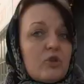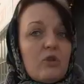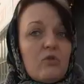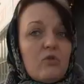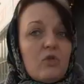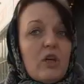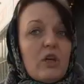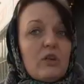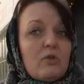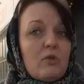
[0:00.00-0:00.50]

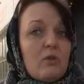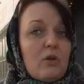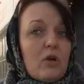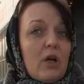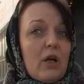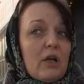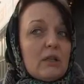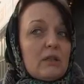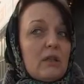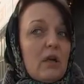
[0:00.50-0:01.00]
Ну,
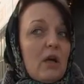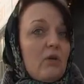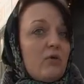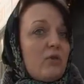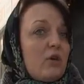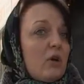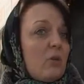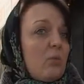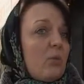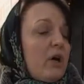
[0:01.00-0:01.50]
насколько я
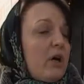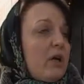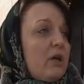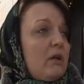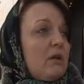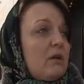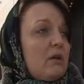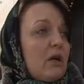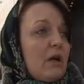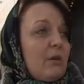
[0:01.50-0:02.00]
знаю, в
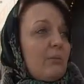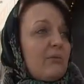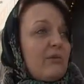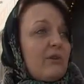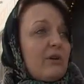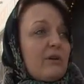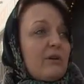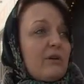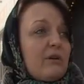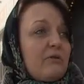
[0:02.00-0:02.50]
Германии
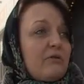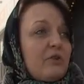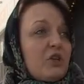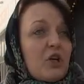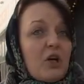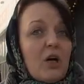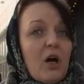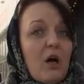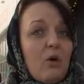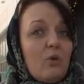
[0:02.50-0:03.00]
там на
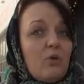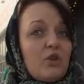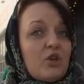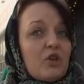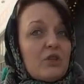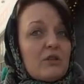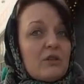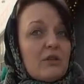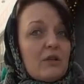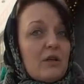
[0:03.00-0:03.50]
кладовщика
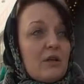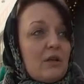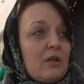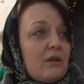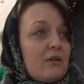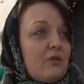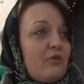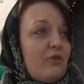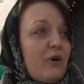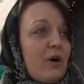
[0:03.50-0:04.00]

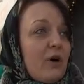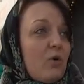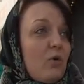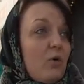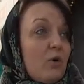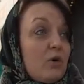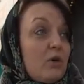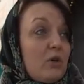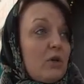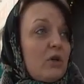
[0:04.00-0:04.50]
учатся два
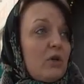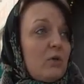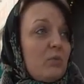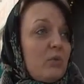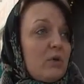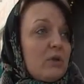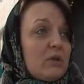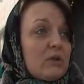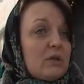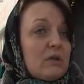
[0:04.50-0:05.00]
года и
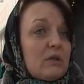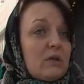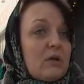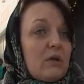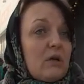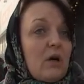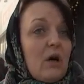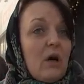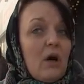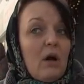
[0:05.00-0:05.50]
без
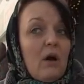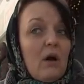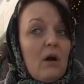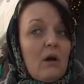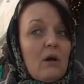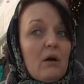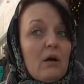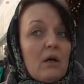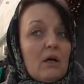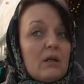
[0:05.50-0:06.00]
э,
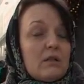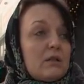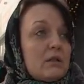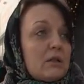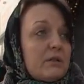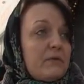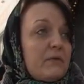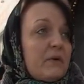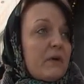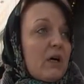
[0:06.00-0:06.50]
Э,
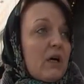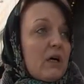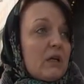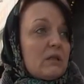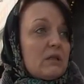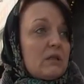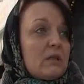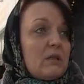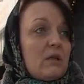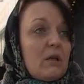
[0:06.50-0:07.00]

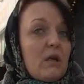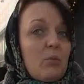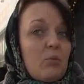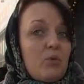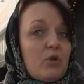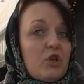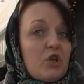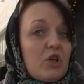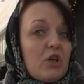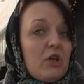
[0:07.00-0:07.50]
сертификации и
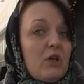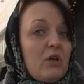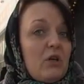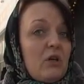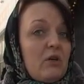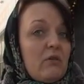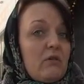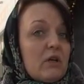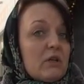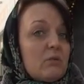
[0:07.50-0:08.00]

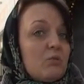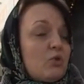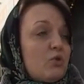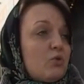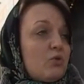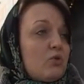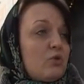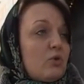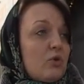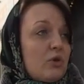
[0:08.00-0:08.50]
обучения
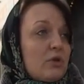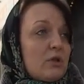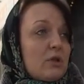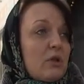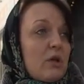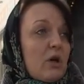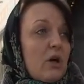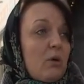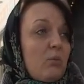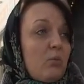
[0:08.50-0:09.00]
невозможно
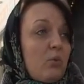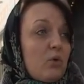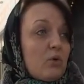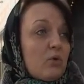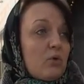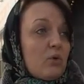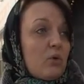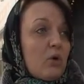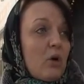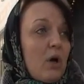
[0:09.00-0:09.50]
устроиться на
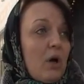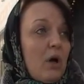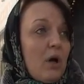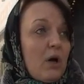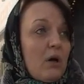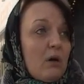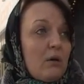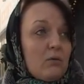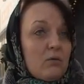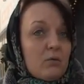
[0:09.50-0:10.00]
работу.
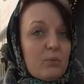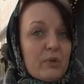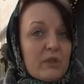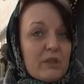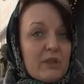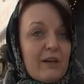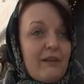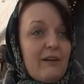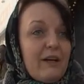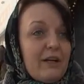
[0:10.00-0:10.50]
Вот
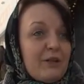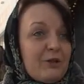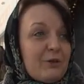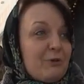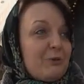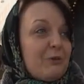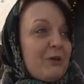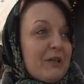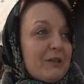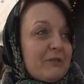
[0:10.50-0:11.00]

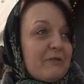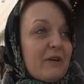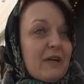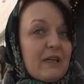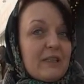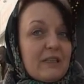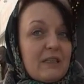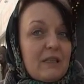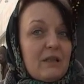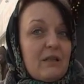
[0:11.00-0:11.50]
представляете, у нас в
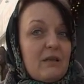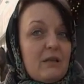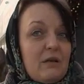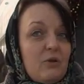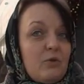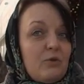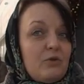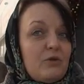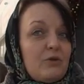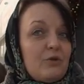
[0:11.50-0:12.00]

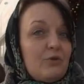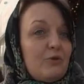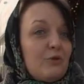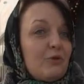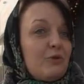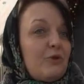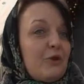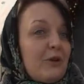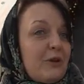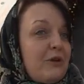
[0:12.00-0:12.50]
России люди
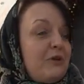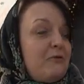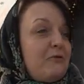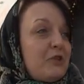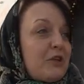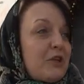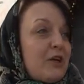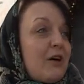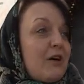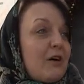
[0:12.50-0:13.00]
идут на
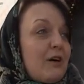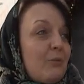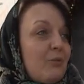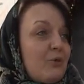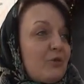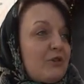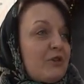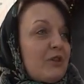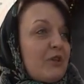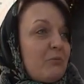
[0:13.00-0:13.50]
кладовщика
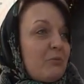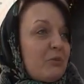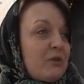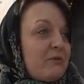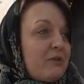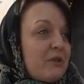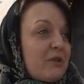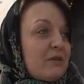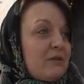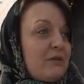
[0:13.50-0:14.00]
работать от
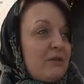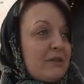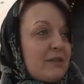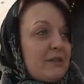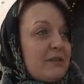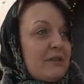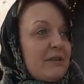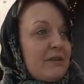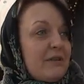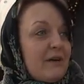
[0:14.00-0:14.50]

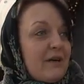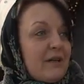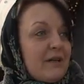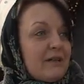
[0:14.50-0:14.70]
безвыходности.